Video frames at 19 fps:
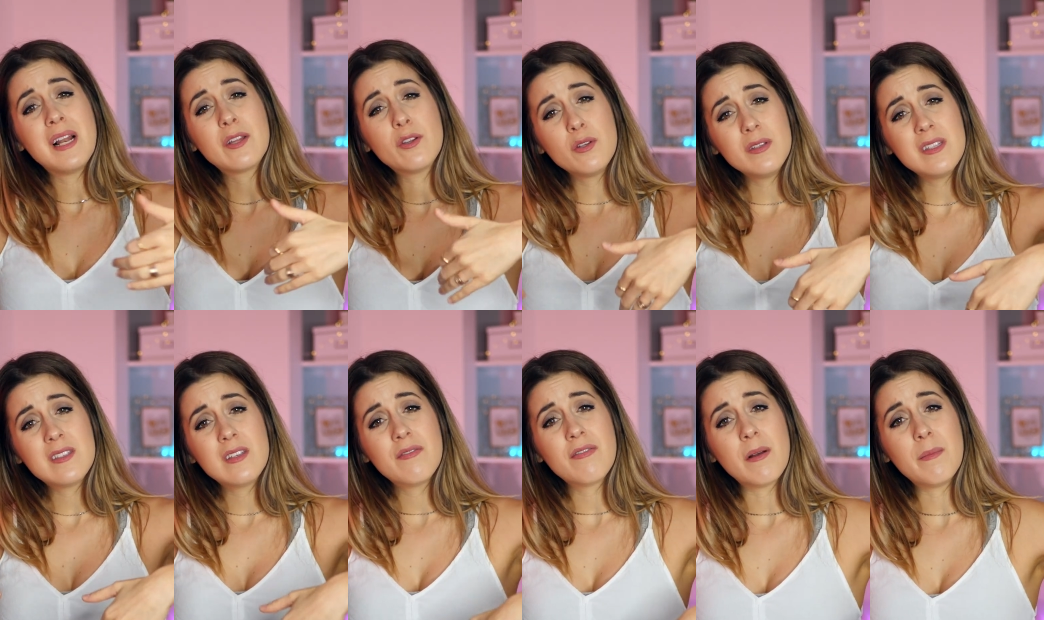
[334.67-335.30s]
la
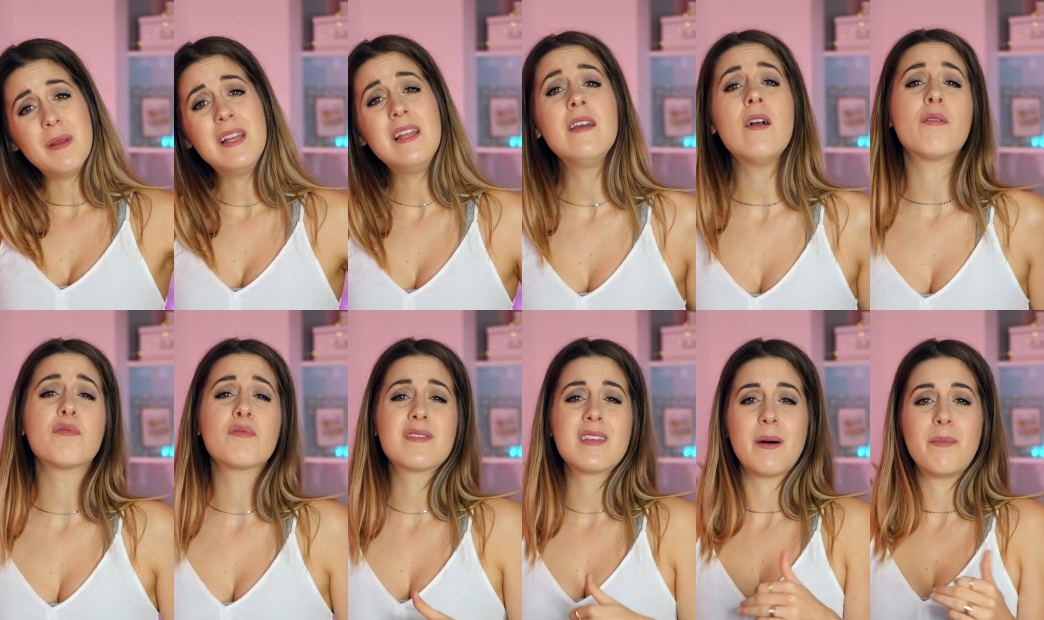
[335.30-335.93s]
Denise Family
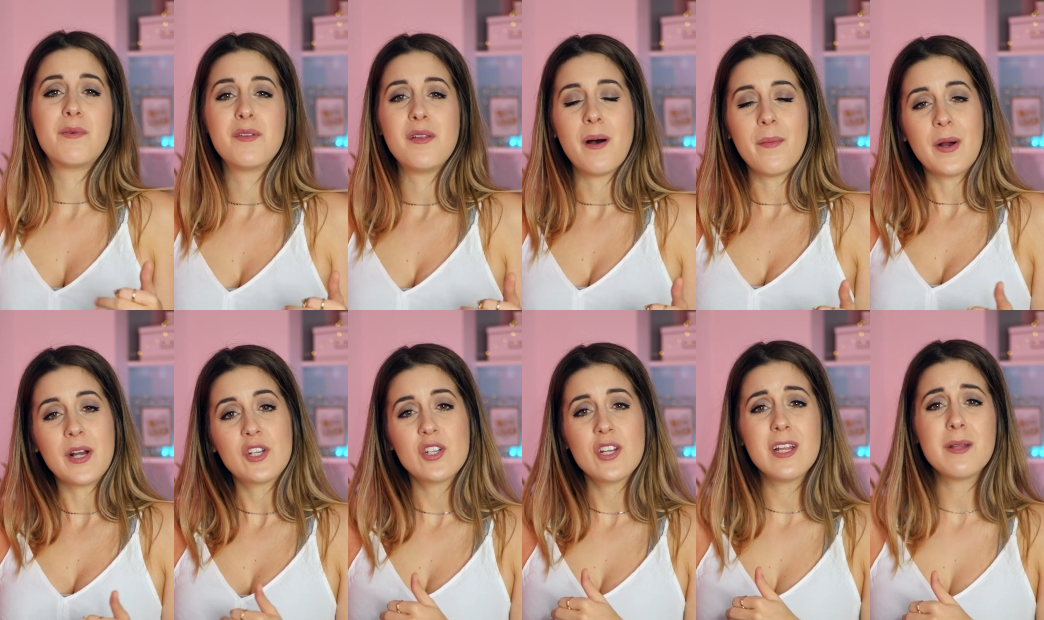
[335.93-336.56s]
en vous abonnant à
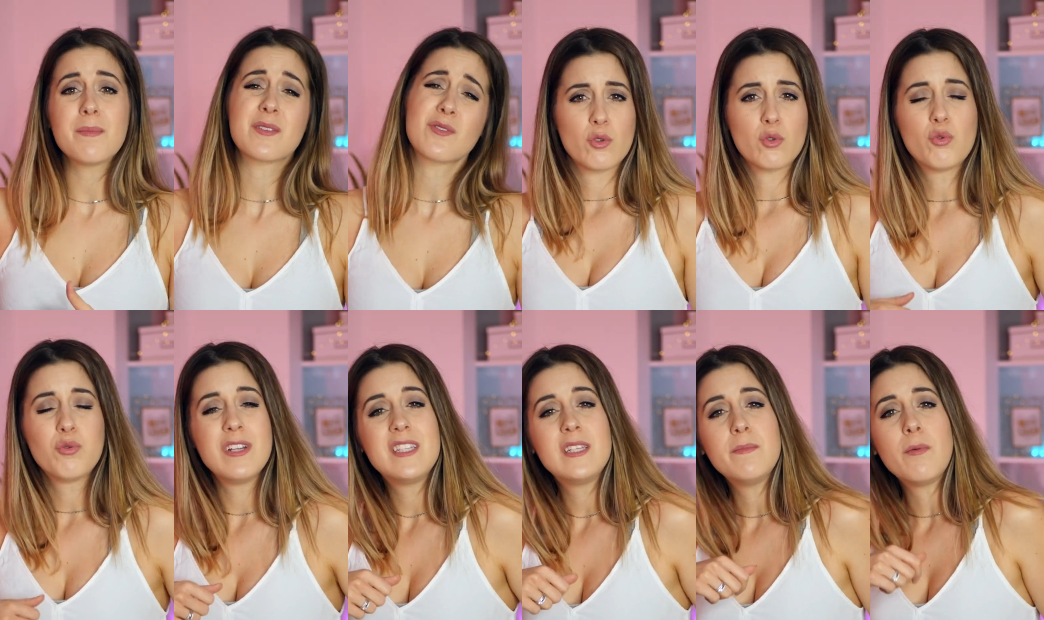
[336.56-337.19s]
ma chaîne parce que
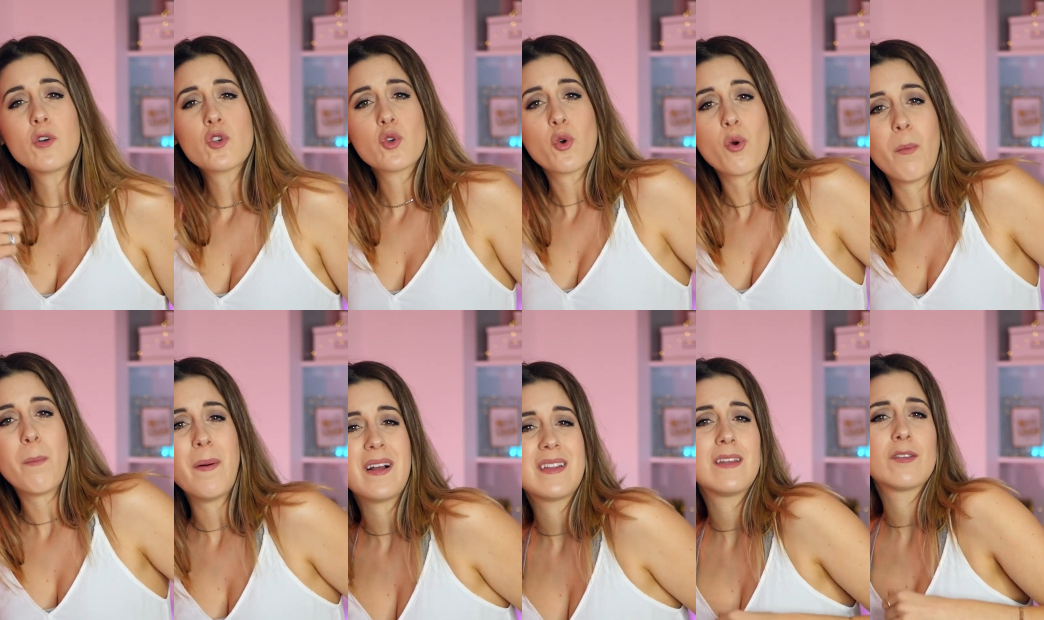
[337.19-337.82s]
tous les dimanches, on
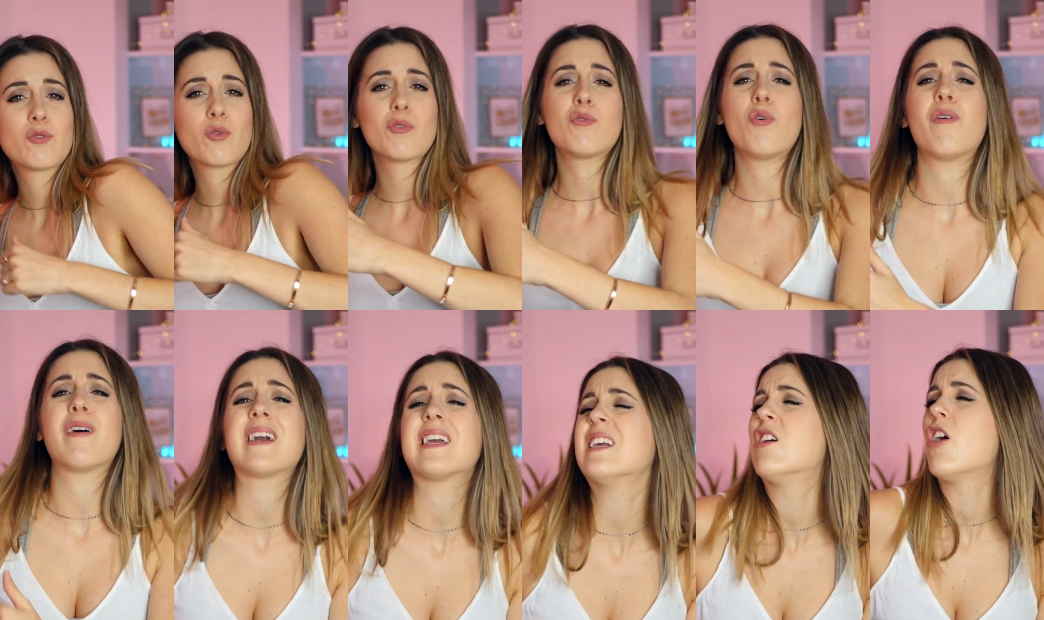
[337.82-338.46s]
compare des trucs,
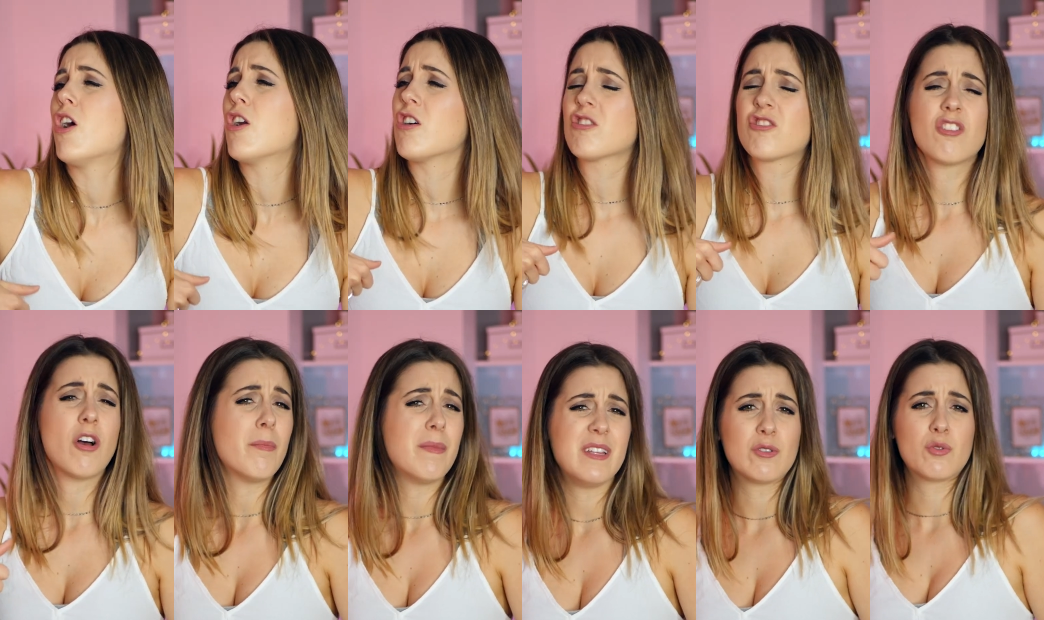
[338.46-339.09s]
on rigole
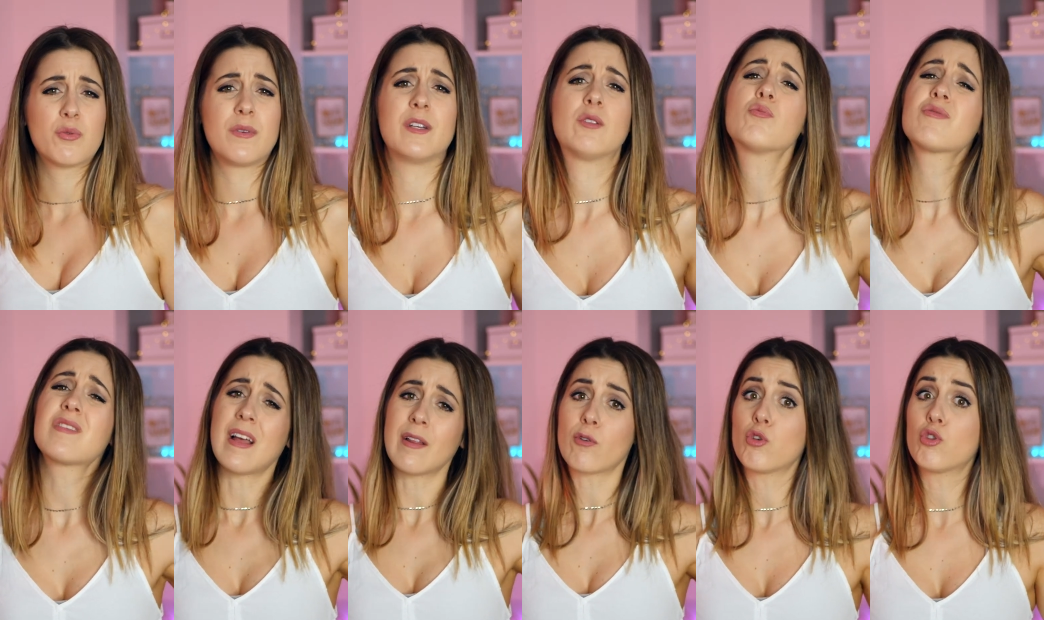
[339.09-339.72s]
ensemble et tout et
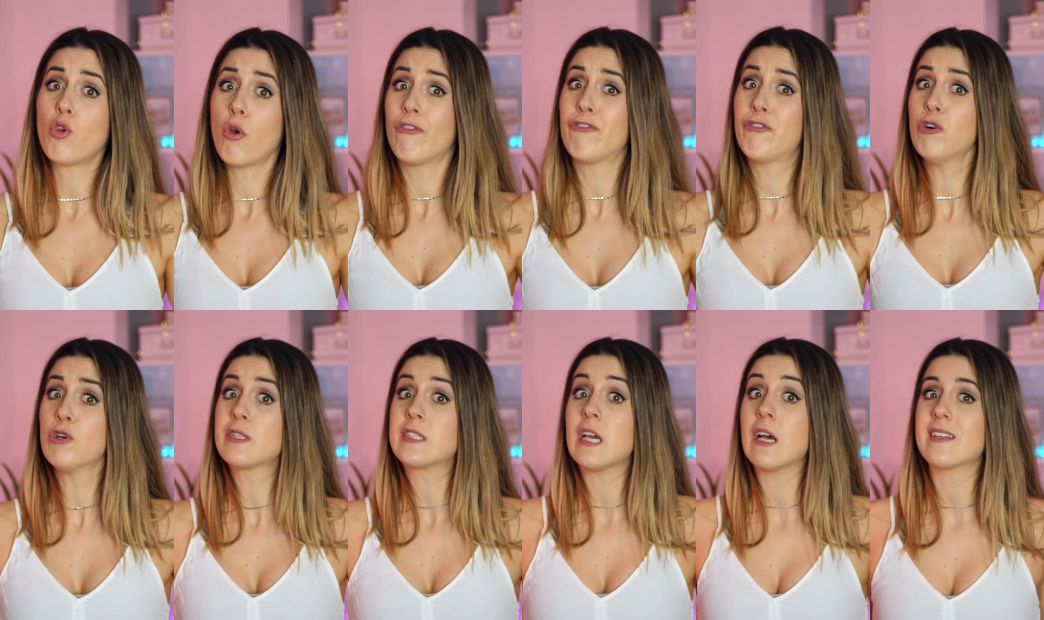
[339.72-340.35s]
tout. C'est un truc de
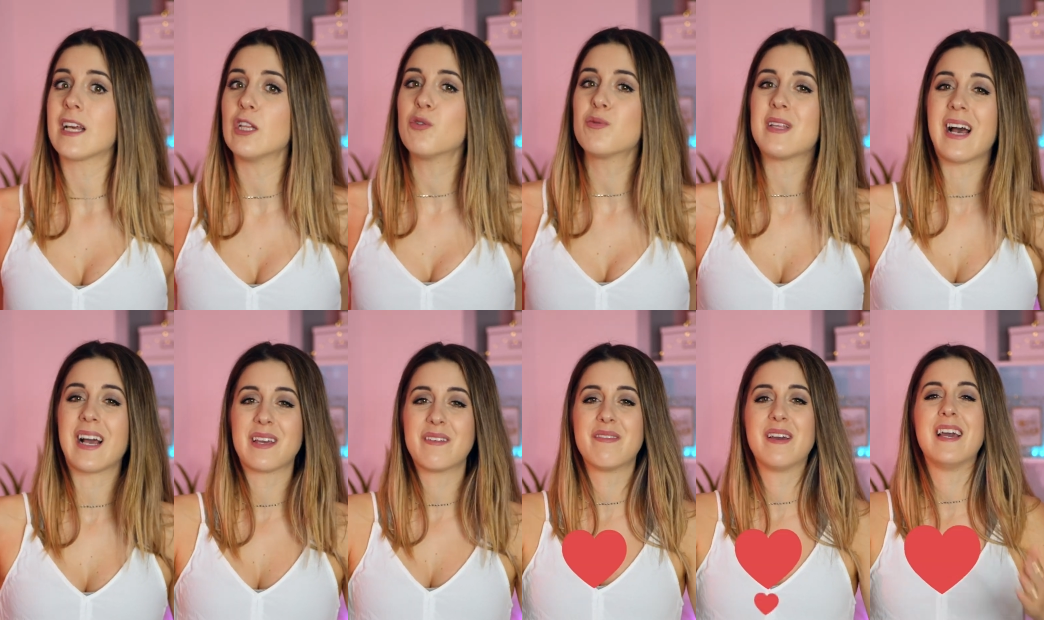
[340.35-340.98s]
fou ce qui est en train de nous
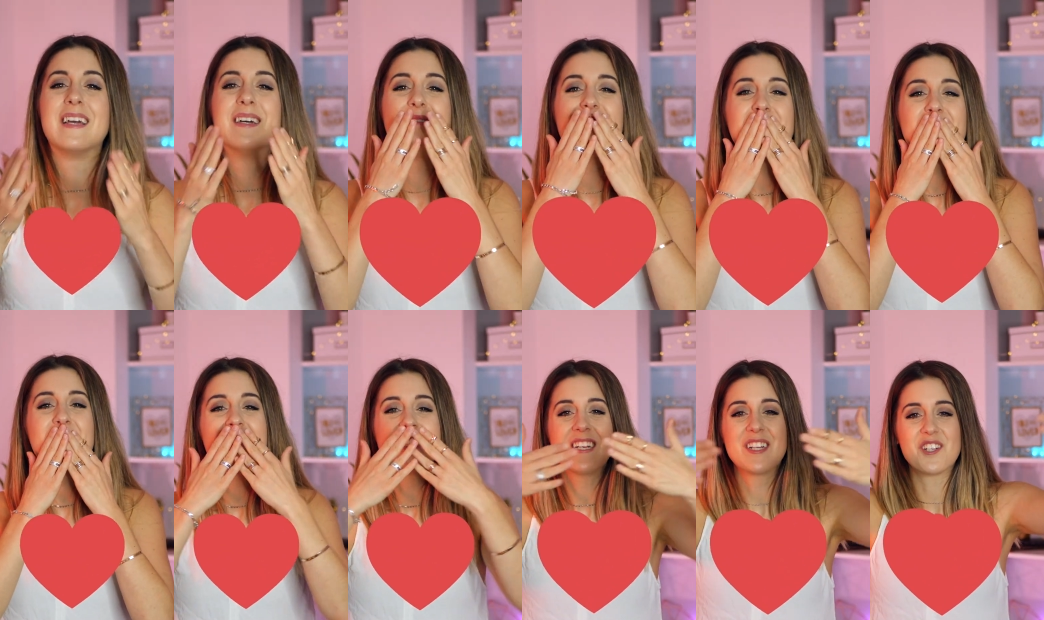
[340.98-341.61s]
arriver
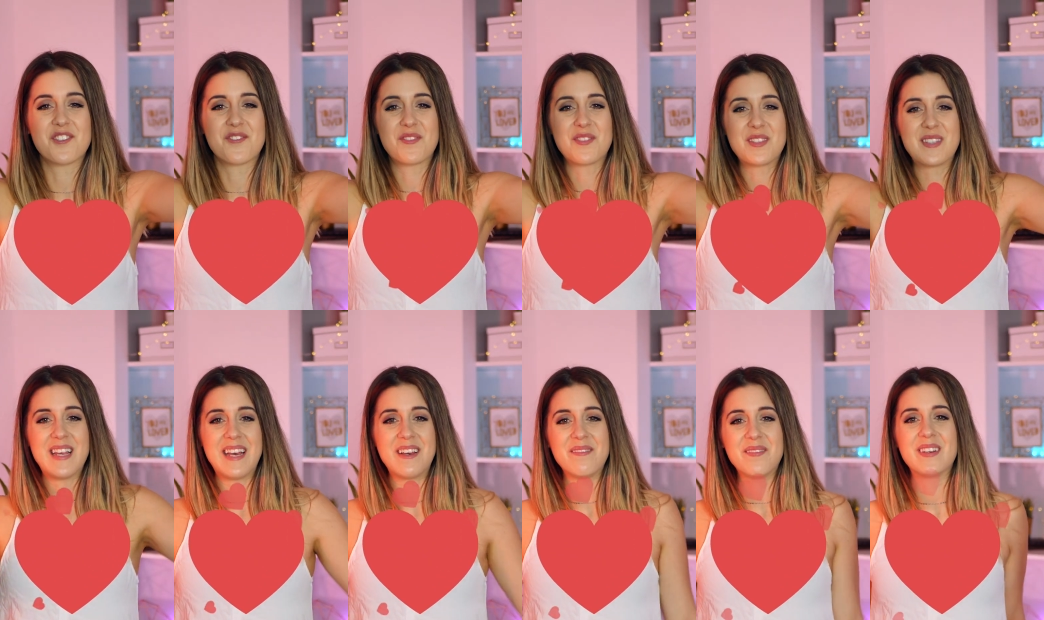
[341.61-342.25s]
Je
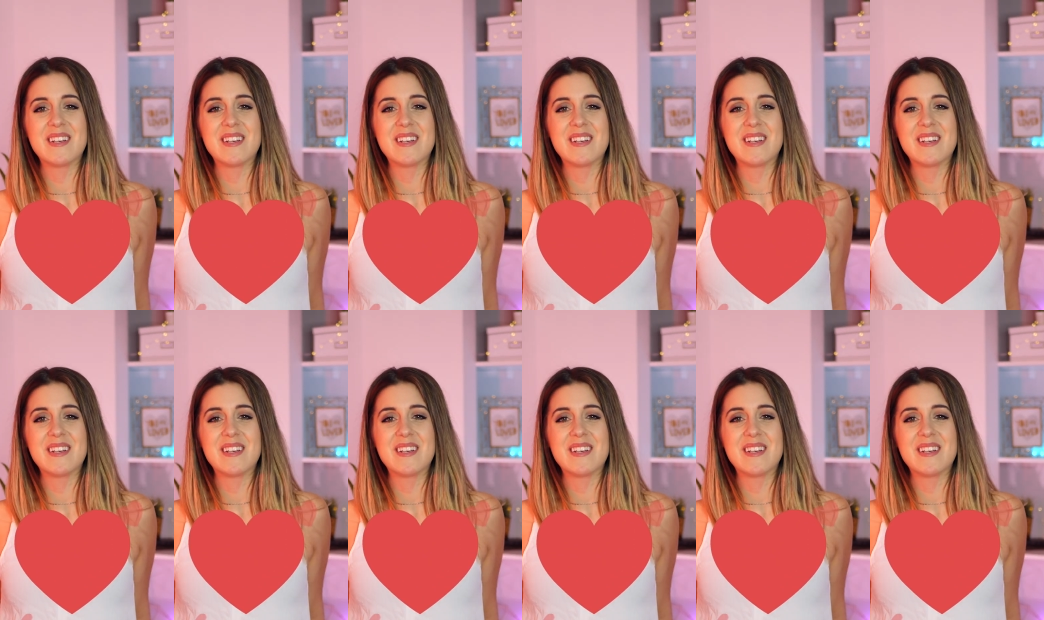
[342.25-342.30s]
vous aime